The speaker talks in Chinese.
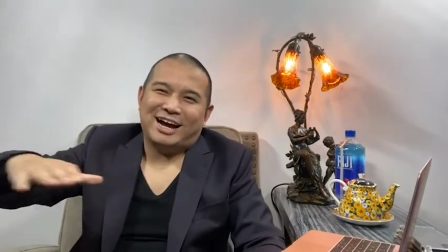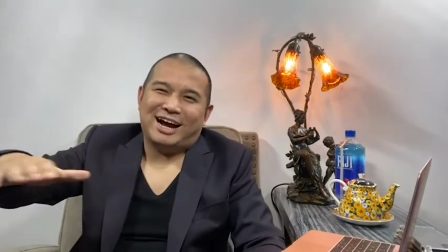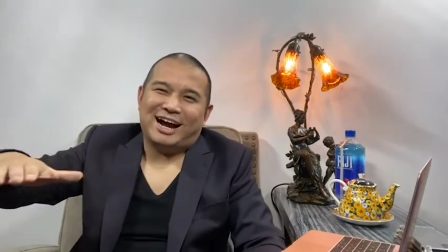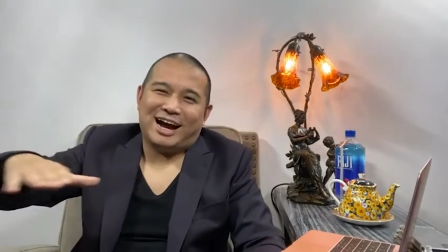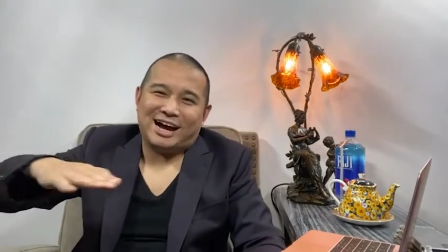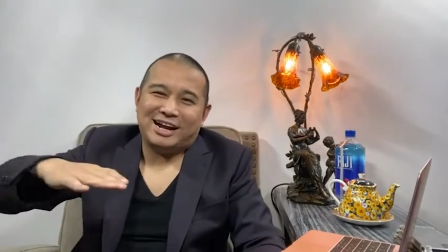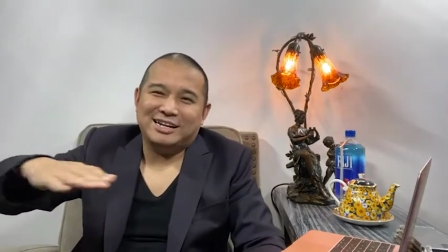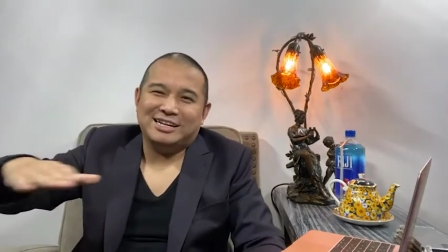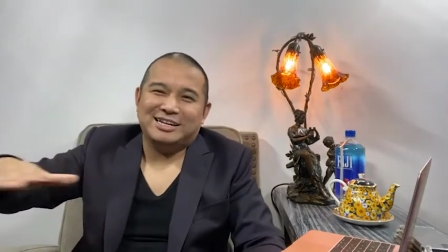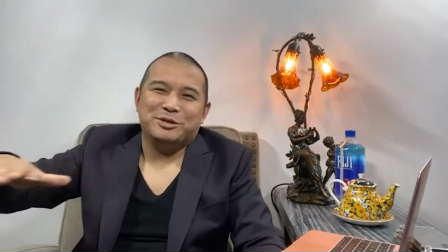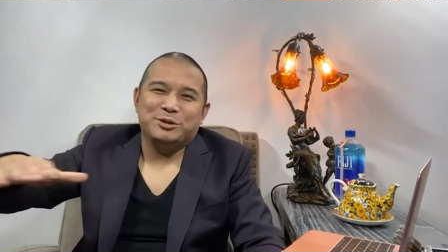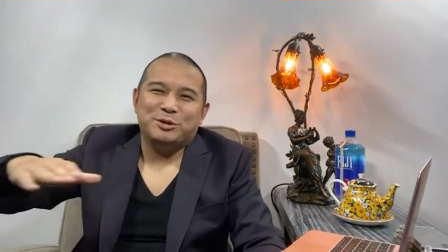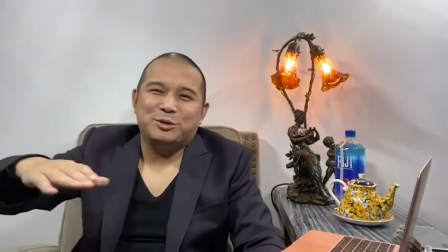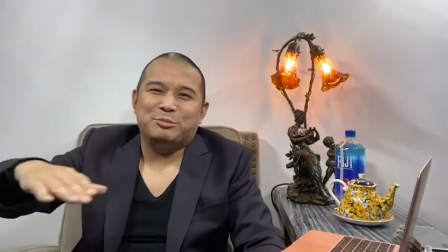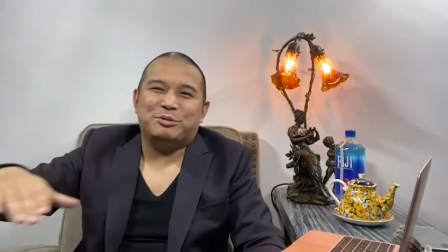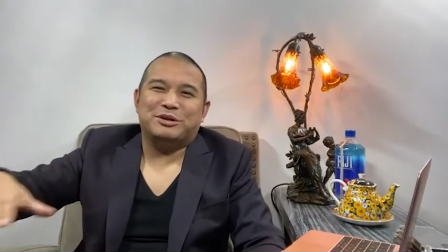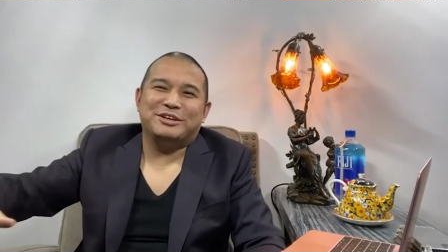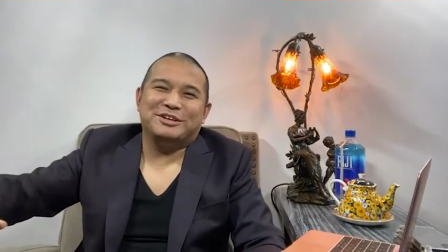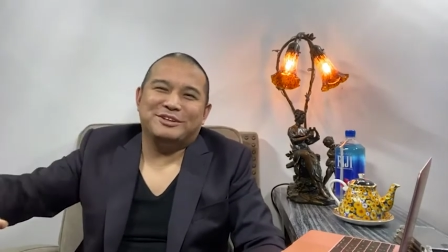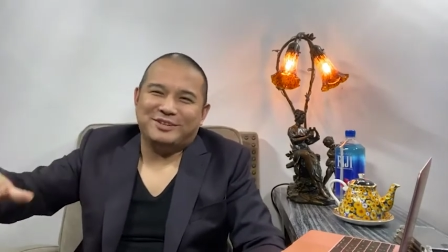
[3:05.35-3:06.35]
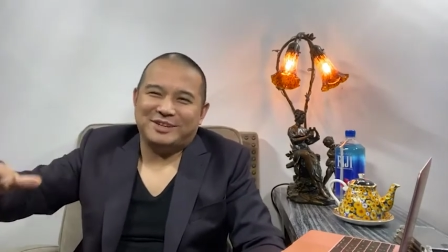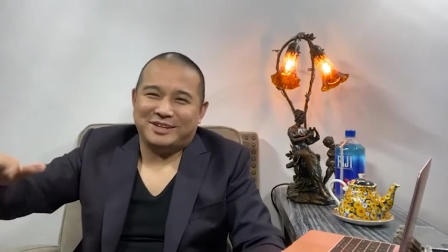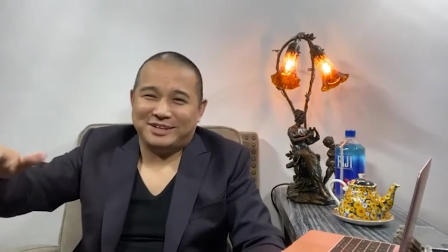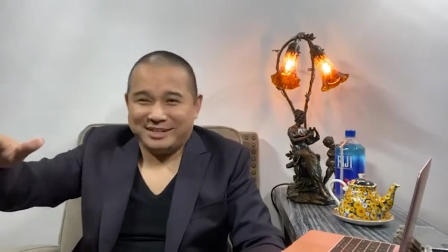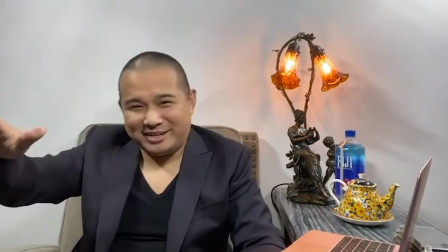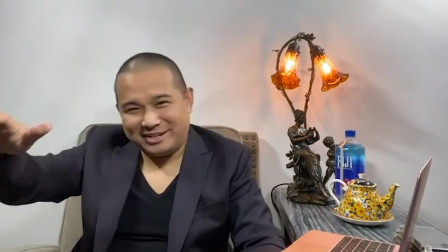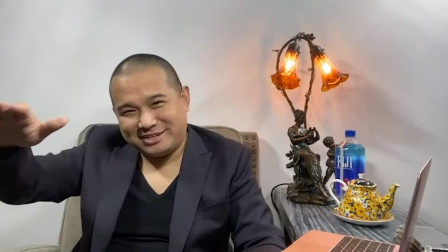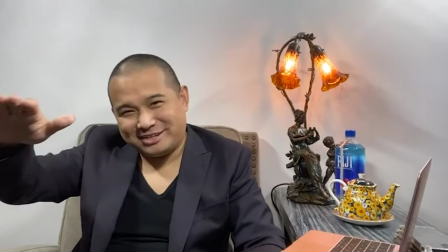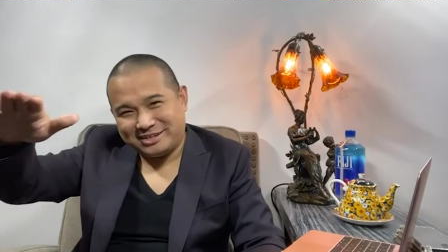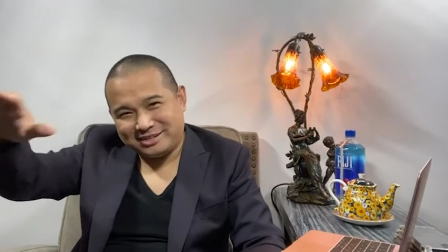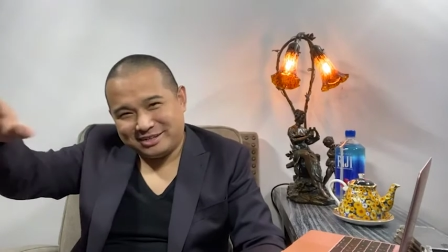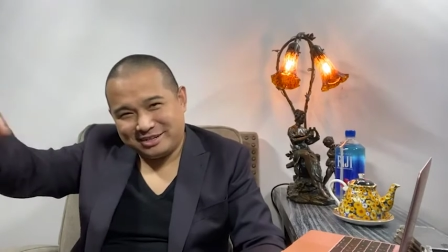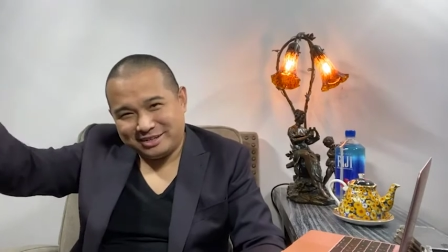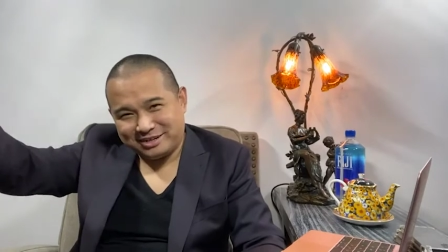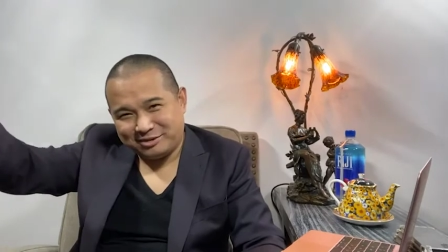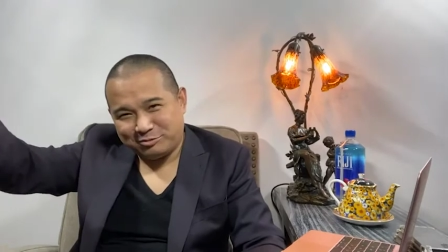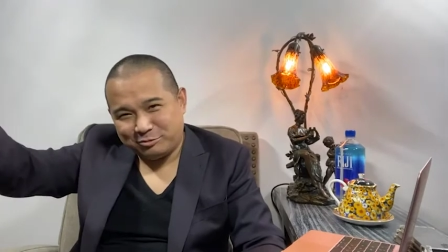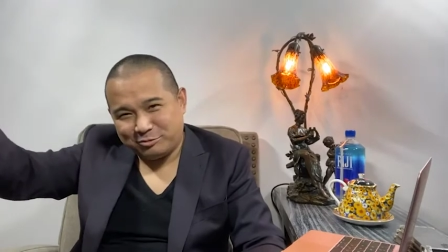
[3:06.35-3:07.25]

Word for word: 阿里女朋友的那个，呃，